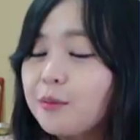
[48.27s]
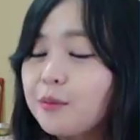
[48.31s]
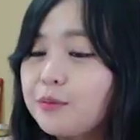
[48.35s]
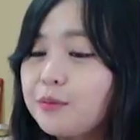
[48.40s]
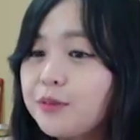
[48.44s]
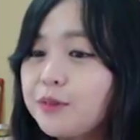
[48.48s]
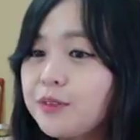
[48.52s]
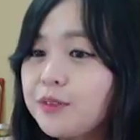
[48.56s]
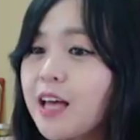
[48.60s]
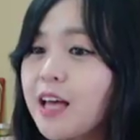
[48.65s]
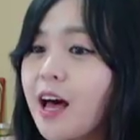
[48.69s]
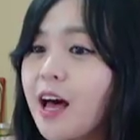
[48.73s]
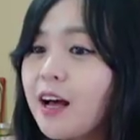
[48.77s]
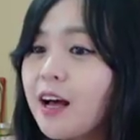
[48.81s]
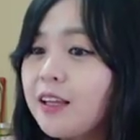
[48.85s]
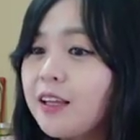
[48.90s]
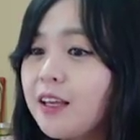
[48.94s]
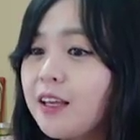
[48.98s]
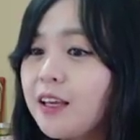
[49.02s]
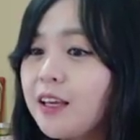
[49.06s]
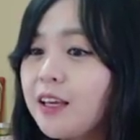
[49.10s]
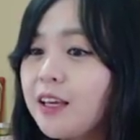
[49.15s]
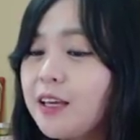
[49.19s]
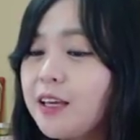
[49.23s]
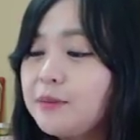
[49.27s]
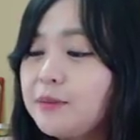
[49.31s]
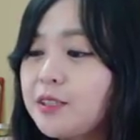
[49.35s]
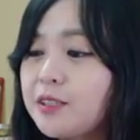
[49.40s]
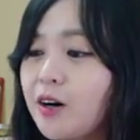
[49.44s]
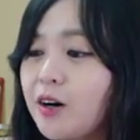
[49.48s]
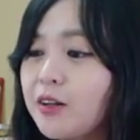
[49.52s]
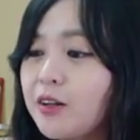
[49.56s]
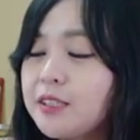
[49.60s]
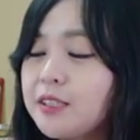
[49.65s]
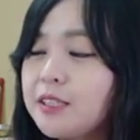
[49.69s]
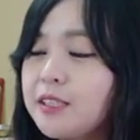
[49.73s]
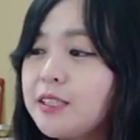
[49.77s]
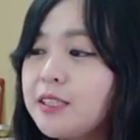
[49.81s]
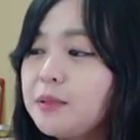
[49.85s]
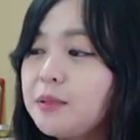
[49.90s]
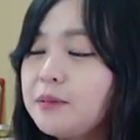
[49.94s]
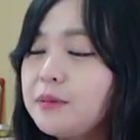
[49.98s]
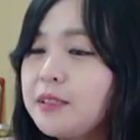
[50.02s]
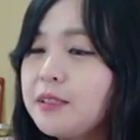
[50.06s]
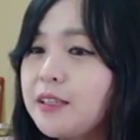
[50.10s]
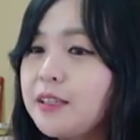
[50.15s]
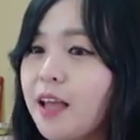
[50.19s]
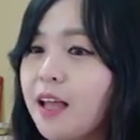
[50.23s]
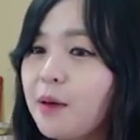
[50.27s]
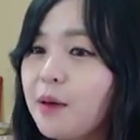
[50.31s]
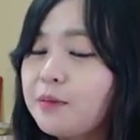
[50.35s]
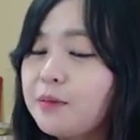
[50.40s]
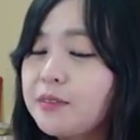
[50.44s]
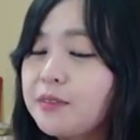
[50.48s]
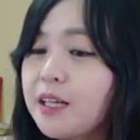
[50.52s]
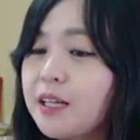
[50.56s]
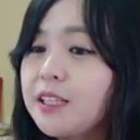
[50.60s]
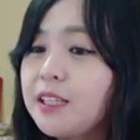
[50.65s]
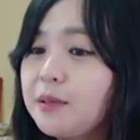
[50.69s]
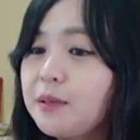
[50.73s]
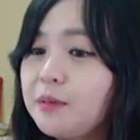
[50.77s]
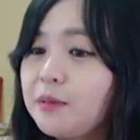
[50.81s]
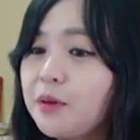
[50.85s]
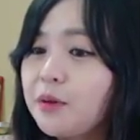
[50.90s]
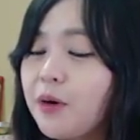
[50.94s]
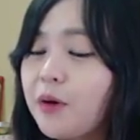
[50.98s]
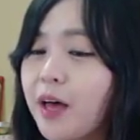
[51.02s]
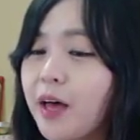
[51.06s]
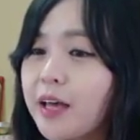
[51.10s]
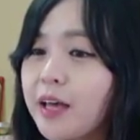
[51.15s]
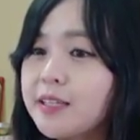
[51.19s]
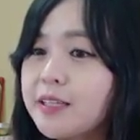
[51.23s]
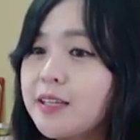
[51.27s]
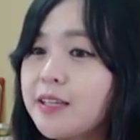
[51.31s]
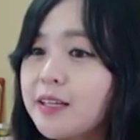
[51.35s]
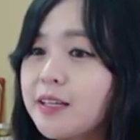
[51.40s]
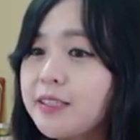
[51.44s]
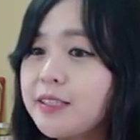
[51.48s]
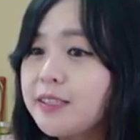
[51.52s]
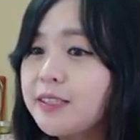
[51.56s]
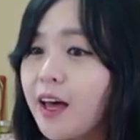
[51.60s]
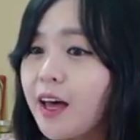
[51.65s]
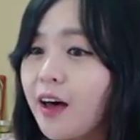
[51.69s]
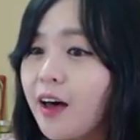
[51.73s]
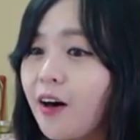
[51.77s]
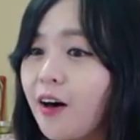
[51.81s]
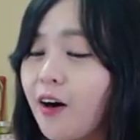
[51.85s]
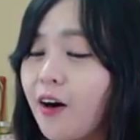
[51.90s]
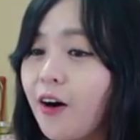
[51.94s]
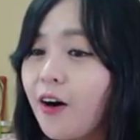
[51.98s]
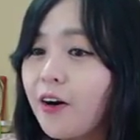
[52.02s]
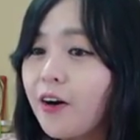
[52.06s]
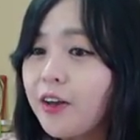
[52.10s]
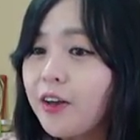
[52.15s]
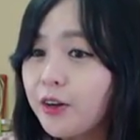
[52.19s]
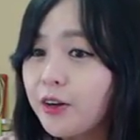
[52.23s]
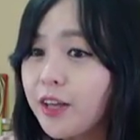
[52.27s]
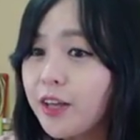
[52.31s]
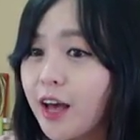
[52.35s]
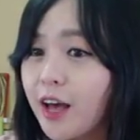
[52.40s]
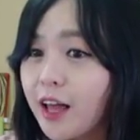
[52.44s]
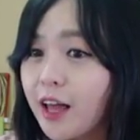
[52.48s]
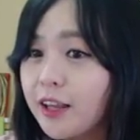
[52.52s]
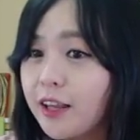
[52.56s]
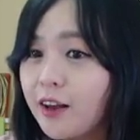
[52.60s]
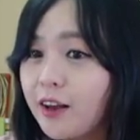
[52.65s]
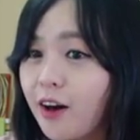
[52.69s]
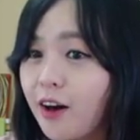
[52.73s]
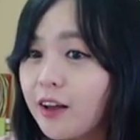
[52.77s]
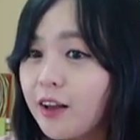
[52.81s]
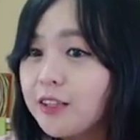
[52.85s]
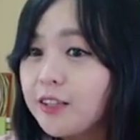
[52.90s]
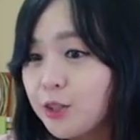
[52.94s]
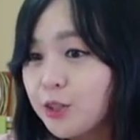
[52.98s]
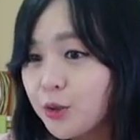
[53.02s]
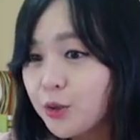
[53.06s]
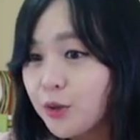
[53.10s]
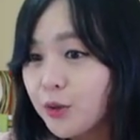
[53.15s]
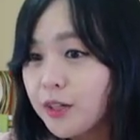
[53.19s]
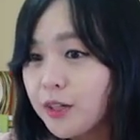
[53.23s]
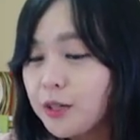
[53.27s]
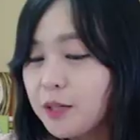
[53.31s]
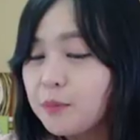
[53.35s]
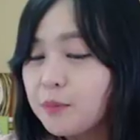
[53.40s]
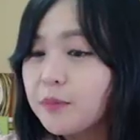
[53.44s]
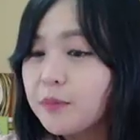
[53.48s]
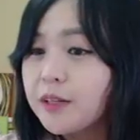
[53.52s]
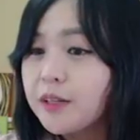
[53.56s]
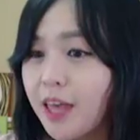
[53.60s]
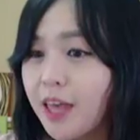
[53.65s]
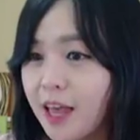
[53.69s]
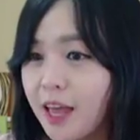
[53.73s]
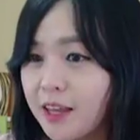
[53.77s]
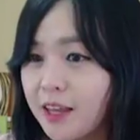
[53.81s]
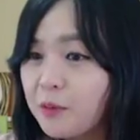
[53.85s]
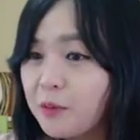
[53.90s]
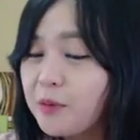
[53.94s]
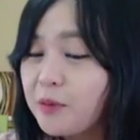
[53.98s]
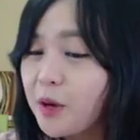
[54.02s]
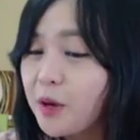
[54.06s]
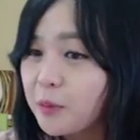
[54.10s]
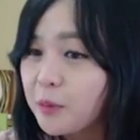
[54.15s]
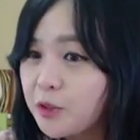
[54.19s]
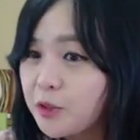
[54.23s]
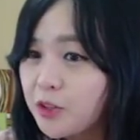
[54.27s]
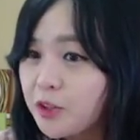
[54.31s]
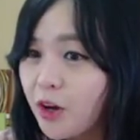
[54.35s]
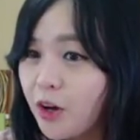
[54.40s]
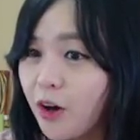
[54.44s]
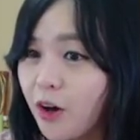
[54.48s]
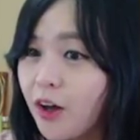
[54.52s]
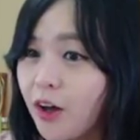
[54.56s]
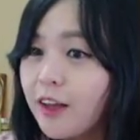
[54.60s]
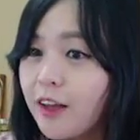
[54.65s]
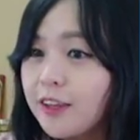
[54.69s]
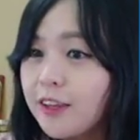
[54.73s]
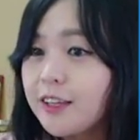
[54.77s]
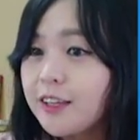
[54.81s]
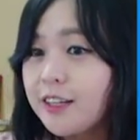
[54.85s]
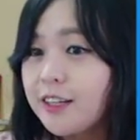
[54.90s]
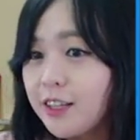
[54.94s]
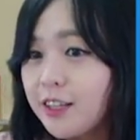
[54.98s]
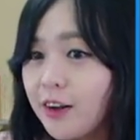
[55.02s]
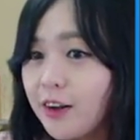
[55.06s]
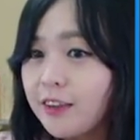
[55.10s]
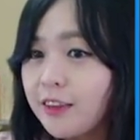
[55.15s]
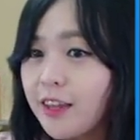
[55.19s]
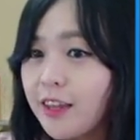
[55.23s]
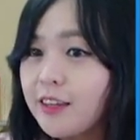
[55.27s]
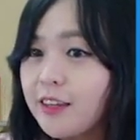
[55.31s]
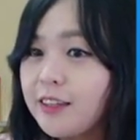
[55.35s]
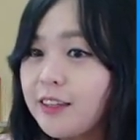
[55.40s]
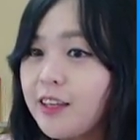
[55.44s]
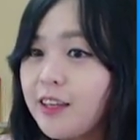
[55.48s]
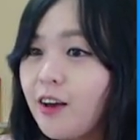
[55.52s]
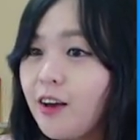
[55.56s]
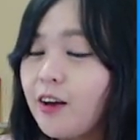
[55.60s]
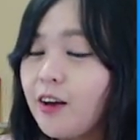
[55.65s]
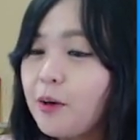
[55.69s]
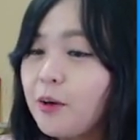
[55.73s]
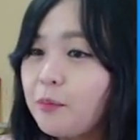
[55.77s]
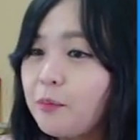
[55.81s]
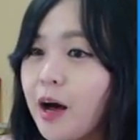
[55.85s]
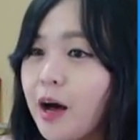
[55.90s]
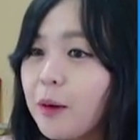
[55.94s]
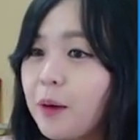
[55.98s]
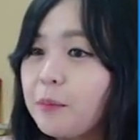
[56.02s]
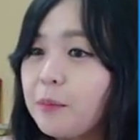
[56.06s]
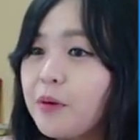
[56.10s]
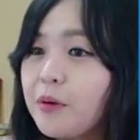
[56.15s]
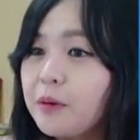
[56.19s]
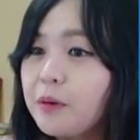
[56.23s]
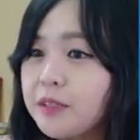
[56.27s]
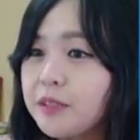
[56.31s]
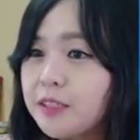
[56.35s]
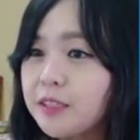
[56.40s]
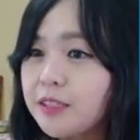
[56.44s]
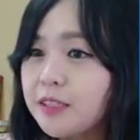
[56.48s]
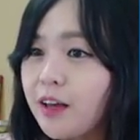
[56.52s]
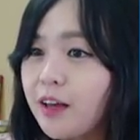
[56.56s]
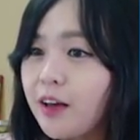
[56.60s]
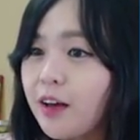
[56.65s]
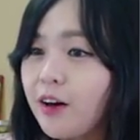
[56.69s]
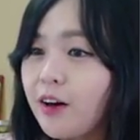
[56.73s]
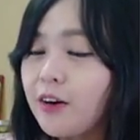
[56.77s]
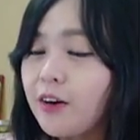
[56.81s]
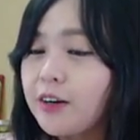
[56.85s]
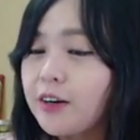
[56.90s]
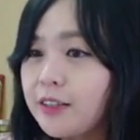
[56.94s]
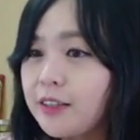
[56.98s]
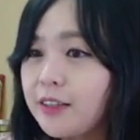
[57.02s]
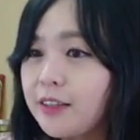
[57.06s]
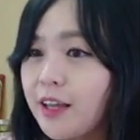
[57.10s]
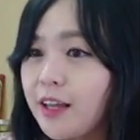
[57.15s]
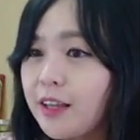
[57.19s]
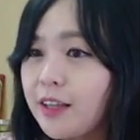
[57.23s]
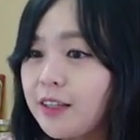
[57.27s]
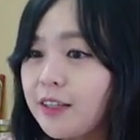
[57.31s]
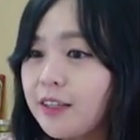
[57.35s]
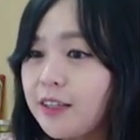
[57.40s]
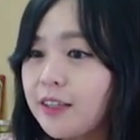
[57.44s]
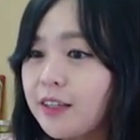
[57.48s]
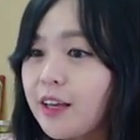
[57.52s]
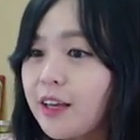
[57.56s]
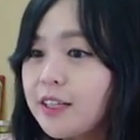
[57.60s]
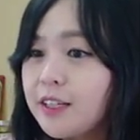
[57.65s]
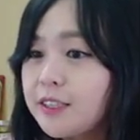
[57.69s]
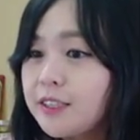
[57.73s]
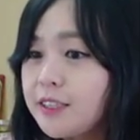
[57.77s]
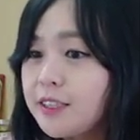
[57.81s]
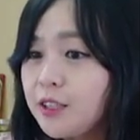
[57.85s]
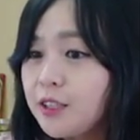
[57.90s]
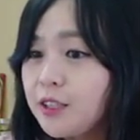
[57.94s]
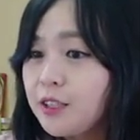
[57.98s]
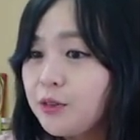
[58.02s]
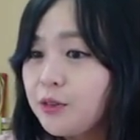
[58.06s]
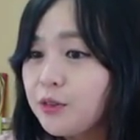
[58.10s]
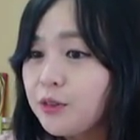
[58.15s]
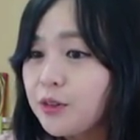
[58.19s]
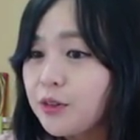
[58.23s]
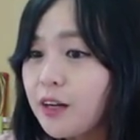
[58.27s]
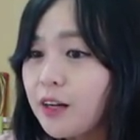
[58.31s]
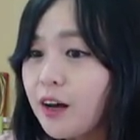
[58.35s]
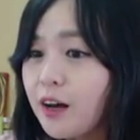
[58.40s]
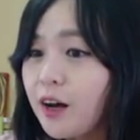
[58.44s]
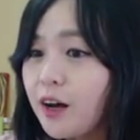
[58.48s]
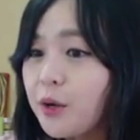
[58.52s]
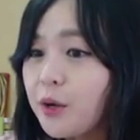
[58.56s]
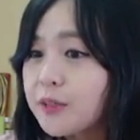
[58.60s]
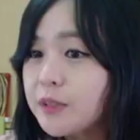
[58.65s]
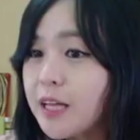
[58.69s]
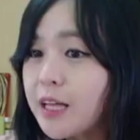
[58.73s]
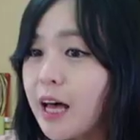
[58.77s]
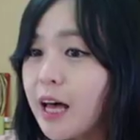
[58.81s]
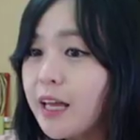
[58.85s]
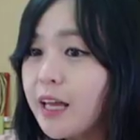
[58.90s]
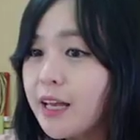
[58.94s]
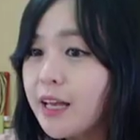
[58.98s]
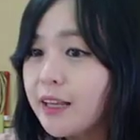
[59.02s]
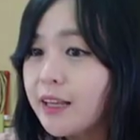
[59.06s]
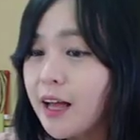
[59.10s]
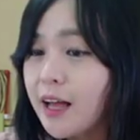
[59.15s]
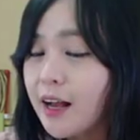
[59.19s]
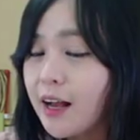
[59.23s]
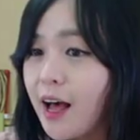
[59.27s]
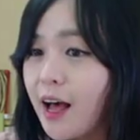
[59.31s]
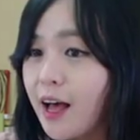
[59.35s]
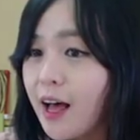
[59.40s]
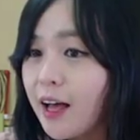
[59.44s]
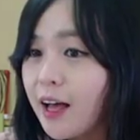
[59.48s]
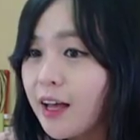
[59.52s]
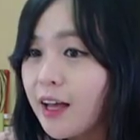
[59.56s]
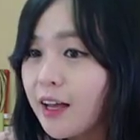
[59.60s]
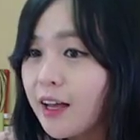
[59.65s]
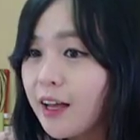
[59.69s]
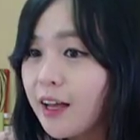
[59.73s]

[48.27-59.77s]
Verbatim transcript: 부장님 저는 신입인데 부장님도 애썼어요 이렇게 하는 건 조금 개념이 없죠 근데 그럴 때는요 방법이 있어요 그때는 싱크홀러요 사이에다가